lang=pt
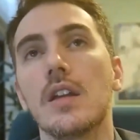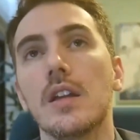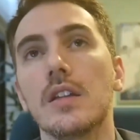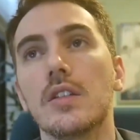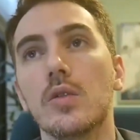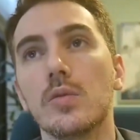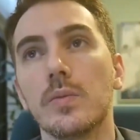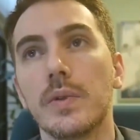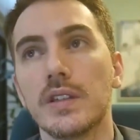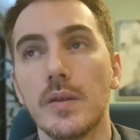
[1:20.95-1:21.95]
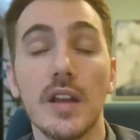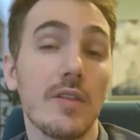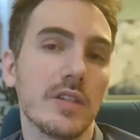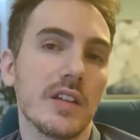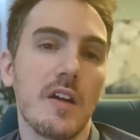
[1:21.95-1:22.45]
É, então, pensamento,
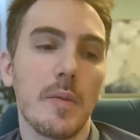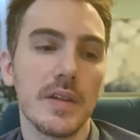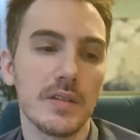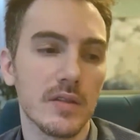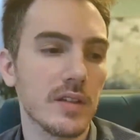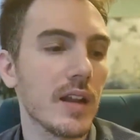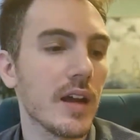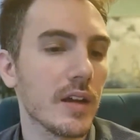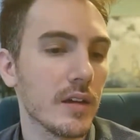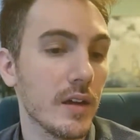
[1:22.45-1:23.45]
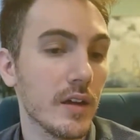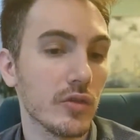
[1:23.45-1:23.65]
ah, você estava pensando, sei lá,